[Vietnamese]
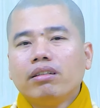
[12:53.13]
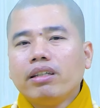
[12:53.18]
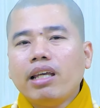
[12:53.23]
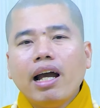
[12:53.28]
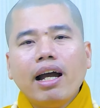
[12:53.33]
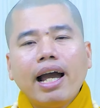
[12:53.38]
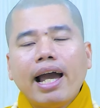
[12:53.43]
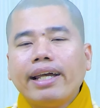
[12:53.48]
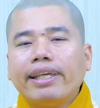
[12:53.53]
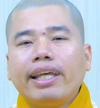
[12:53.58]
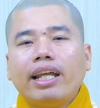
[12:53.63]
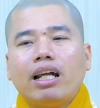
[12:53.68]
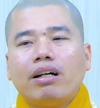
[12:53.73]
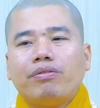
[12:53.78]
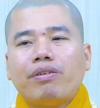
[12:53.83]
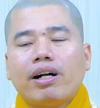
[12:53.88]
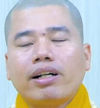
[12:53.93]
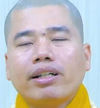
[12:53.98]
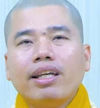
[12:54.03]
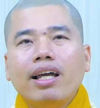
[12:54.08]
nhớ ai với
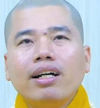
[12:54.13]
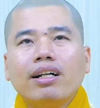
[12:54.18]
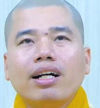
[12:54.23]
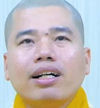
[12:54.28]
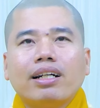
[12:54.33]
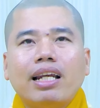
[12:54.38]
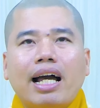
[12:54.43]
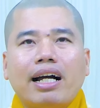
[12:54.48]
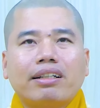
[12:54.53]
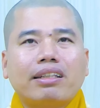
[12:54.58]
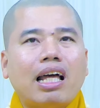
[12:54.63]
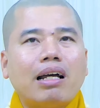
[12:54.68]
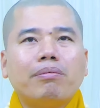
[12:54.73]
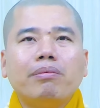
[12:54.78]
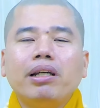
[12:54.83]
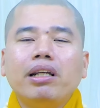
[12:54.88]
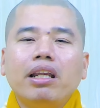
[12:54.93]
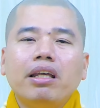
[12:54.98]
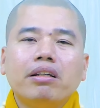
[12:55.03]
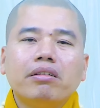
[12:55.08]
đạo phật nhớ cực lạc
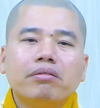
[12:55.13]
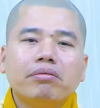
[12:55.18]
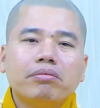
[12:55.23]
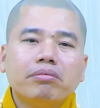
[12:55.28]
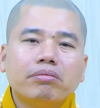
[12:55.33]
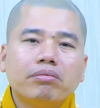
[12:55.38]
tan biến liền